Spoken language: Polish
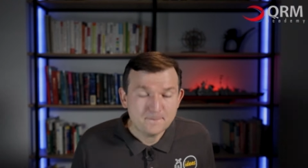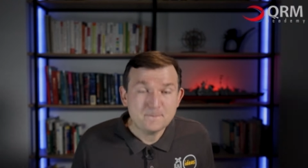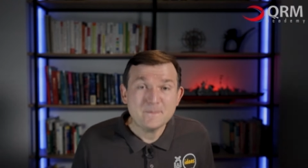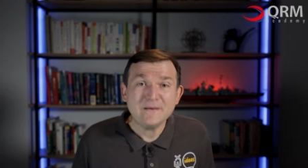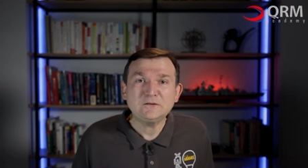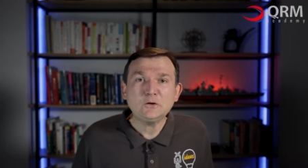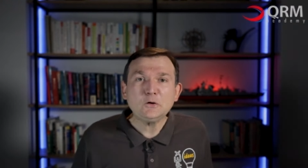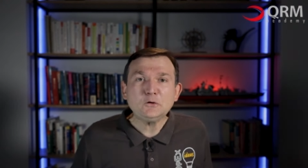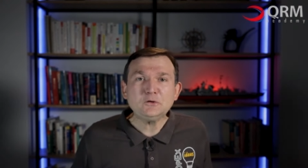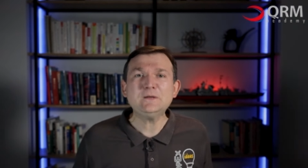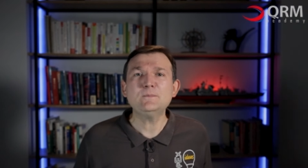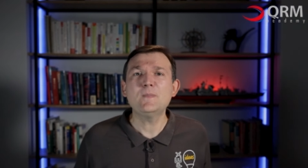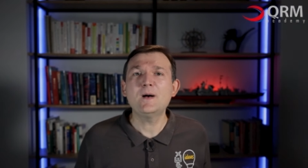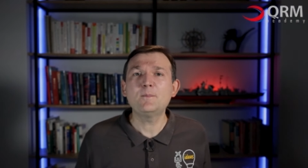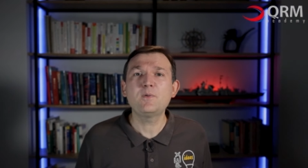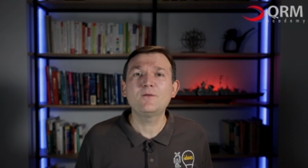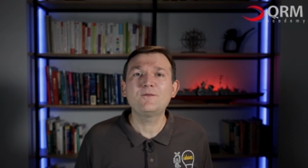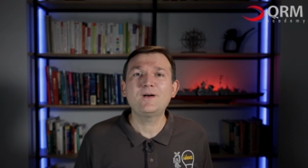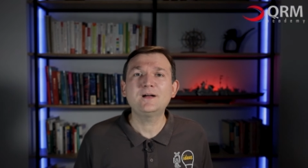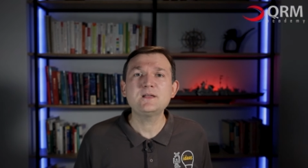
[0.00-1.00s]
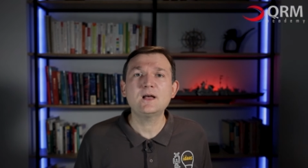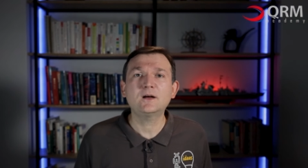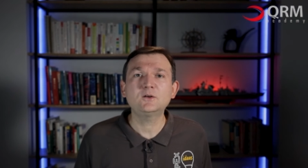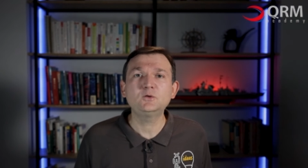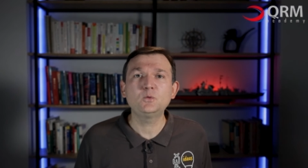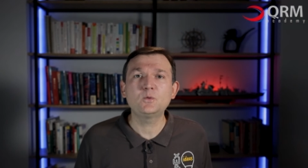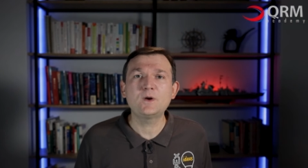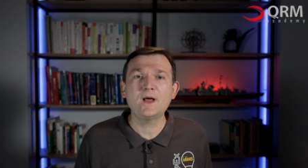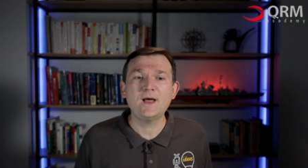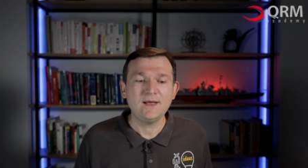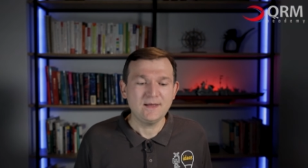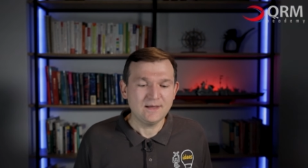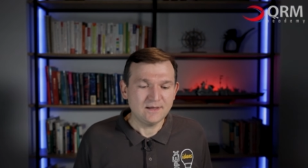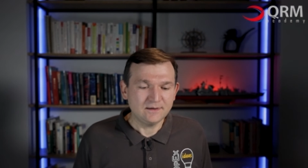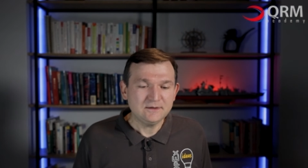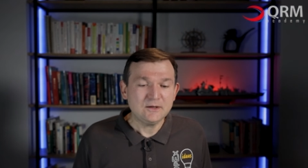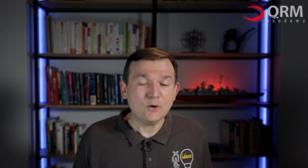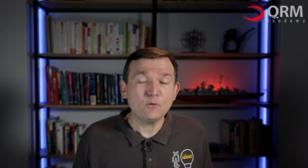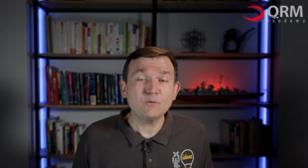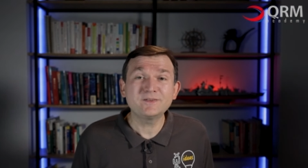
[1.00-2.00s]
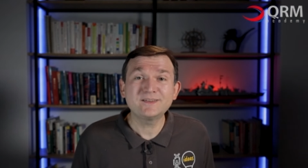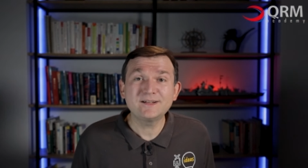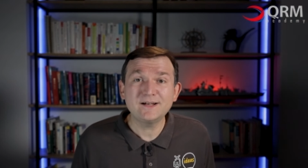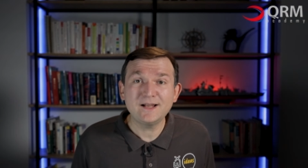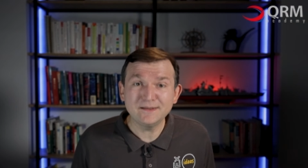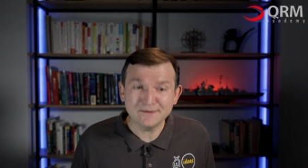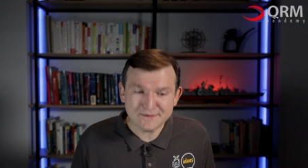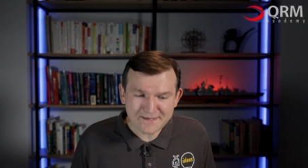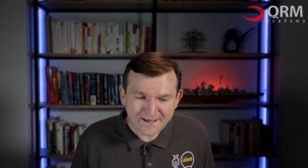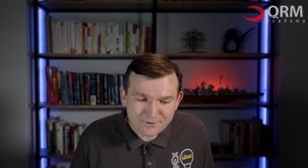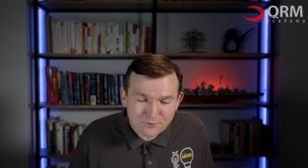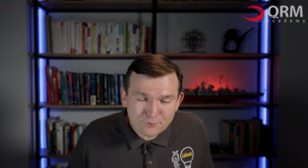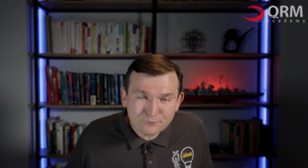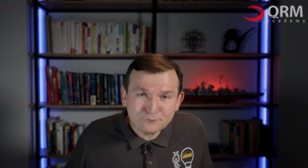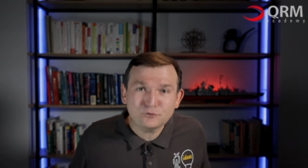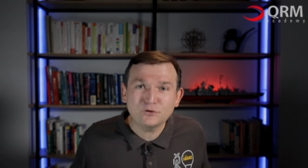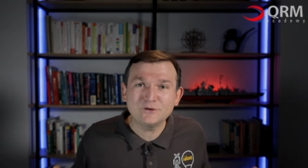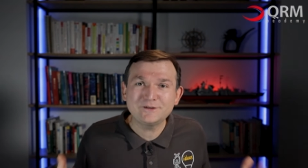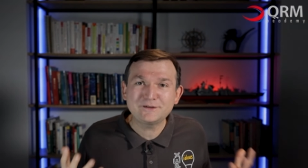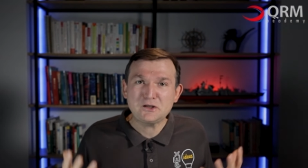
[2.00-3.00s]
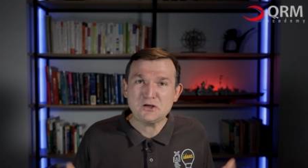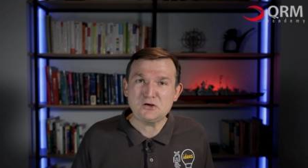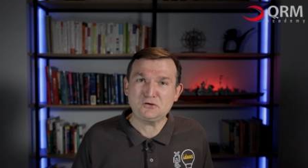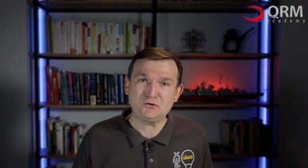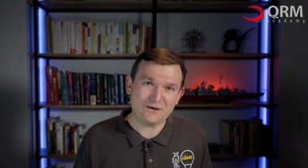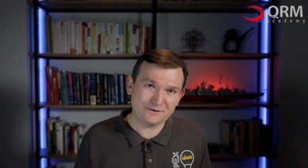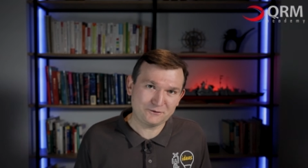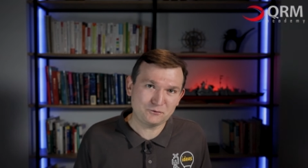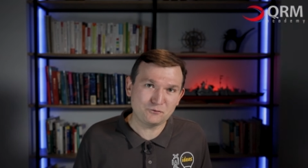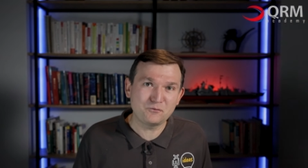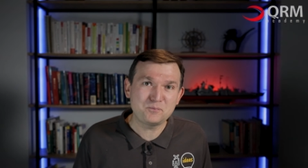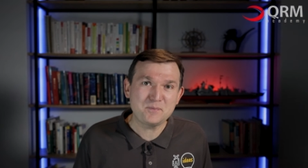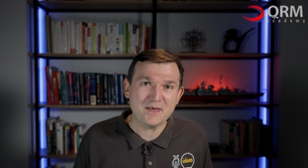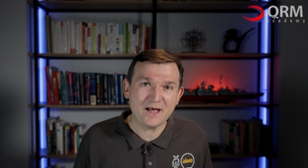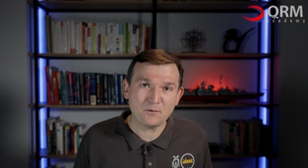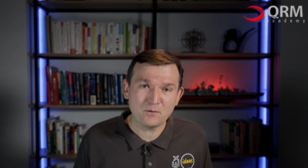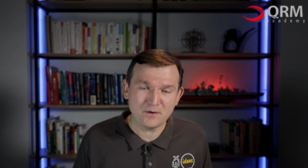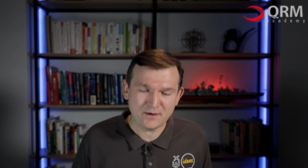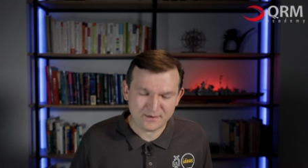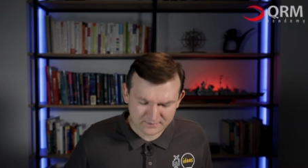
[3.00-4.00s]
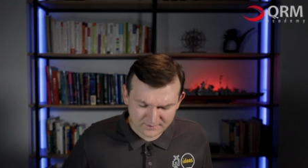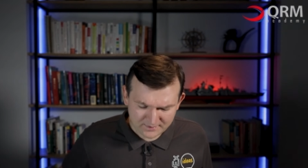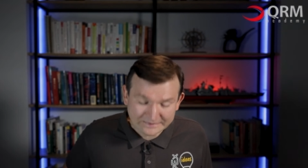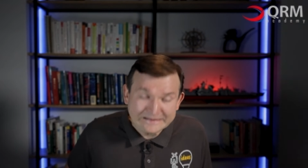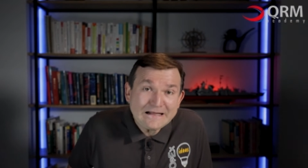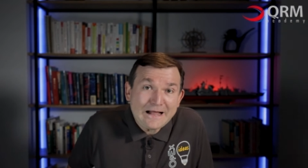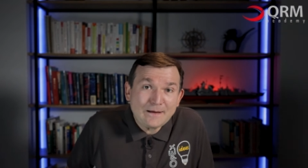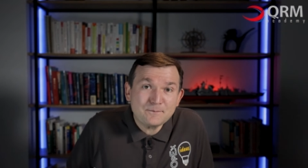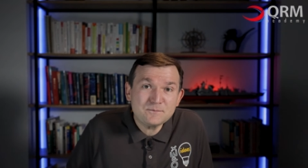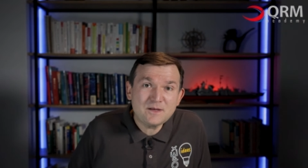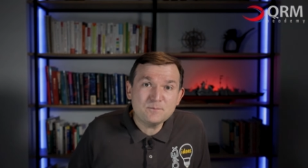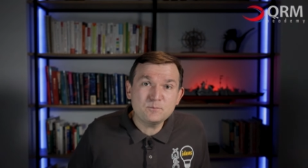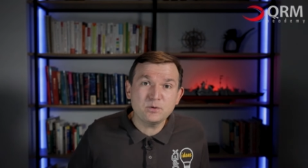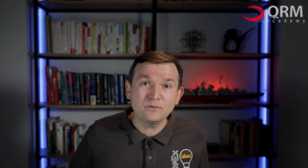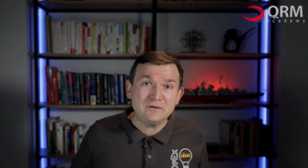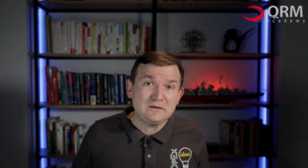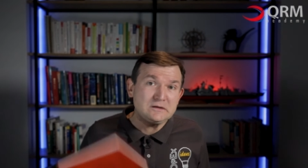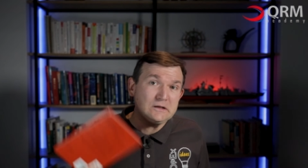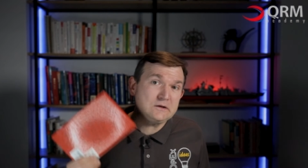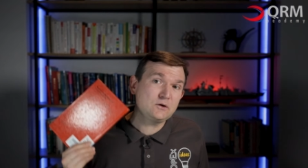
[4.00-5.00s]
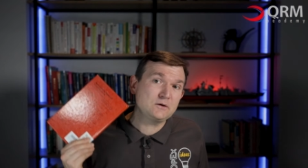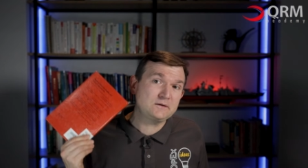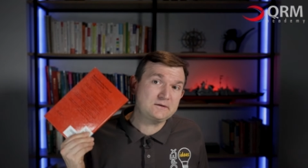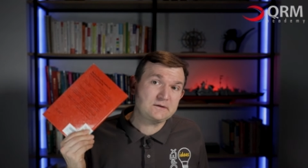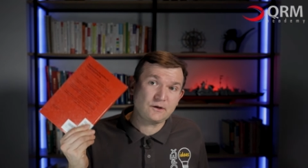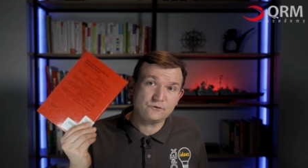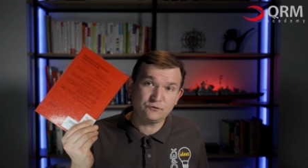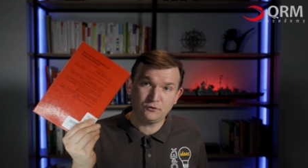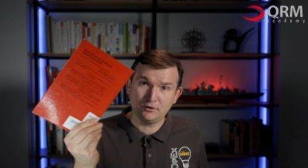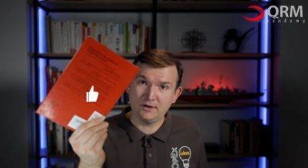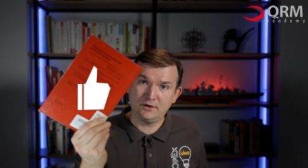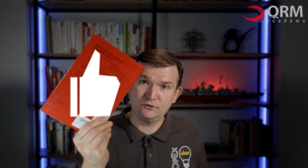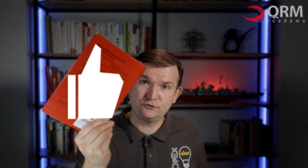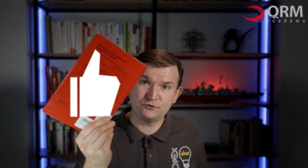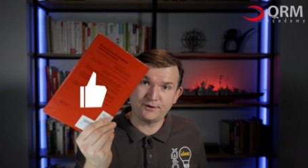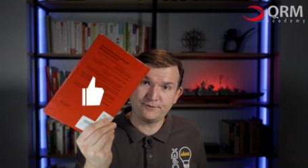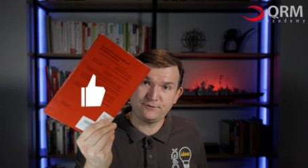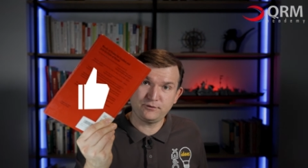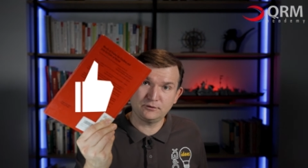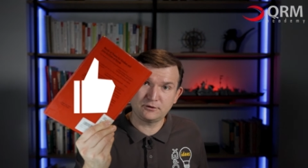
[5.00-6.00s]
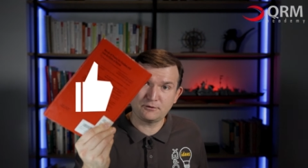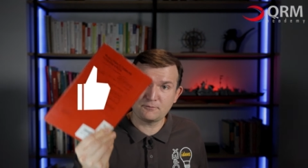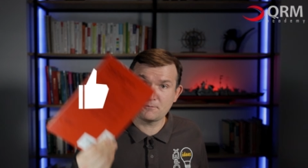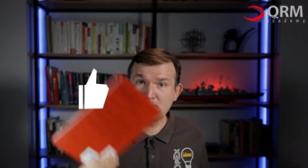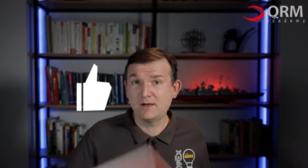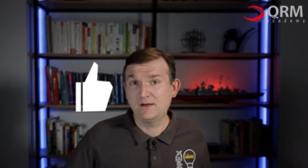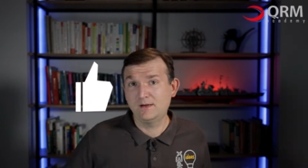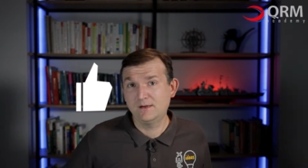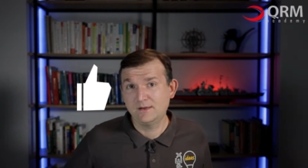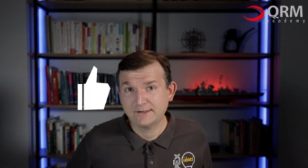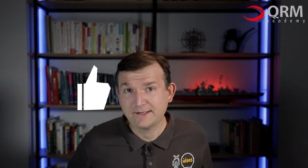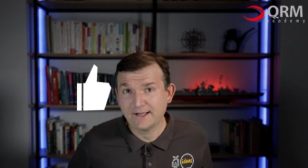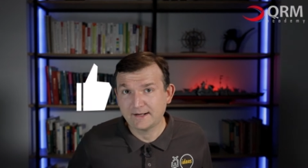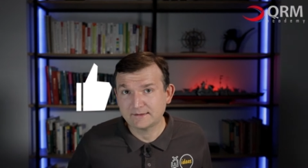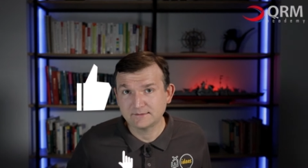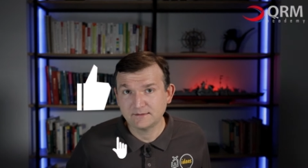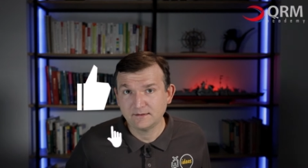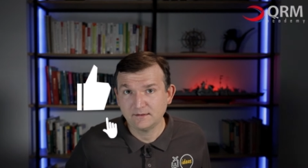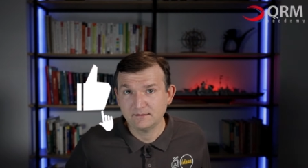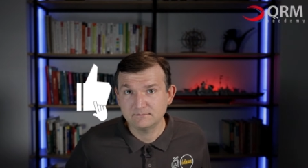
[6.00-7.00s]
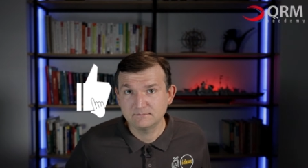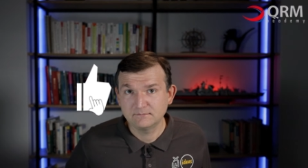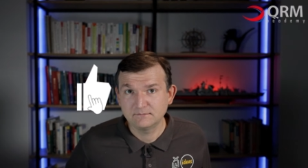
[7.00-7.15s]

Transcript: Metody mapowania, które nie uwzględniają wszystkich czasów białych, dla mnie powinny dostać czerwoną kartkę.